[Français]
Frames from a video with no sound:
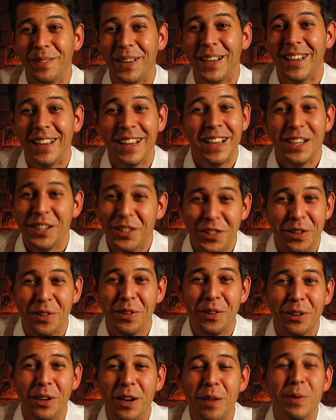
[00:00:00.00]
mais je ne
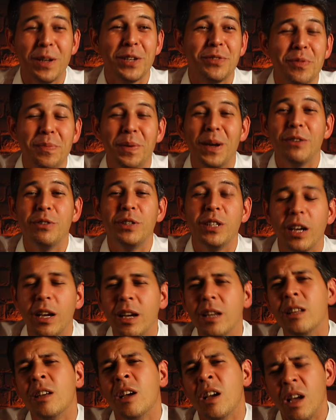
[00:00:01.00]
le connais pas. Je ne vais pas lui dire
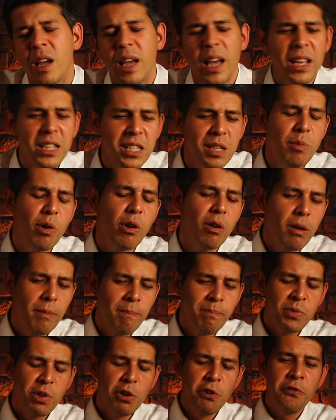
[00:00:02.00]
Hé eh, eh, Simon,
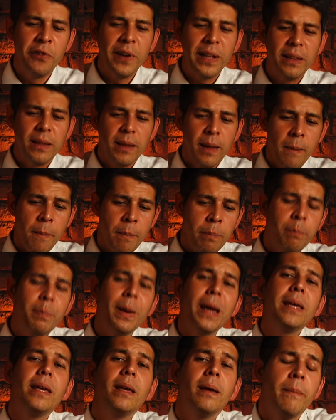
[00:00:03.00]
au fait,
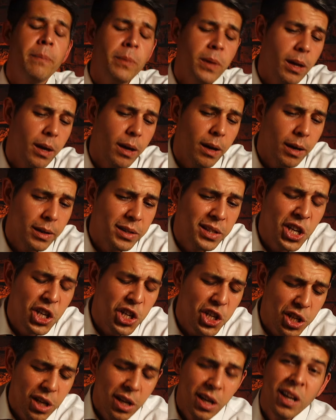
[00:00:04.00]
paye, euh,
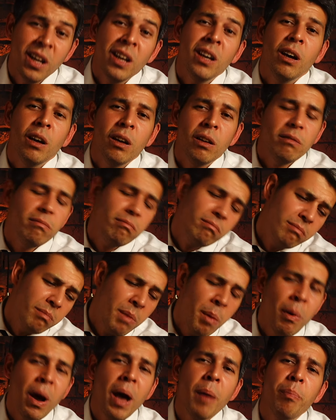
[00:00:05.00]
Tiche, euh,
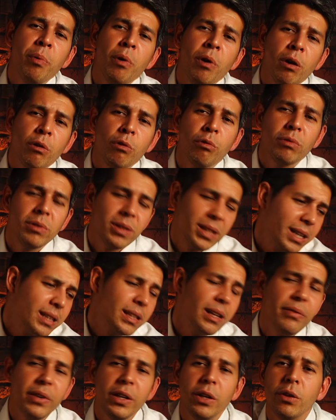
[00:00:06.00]
mets-moi un peu en contact
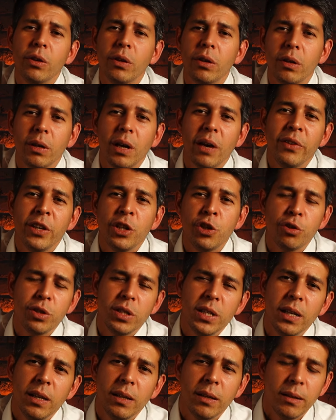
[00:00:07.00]
avec, euh, avec
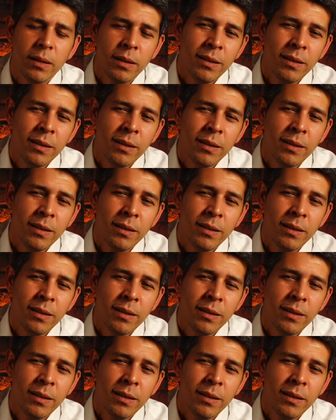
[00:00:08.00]
José.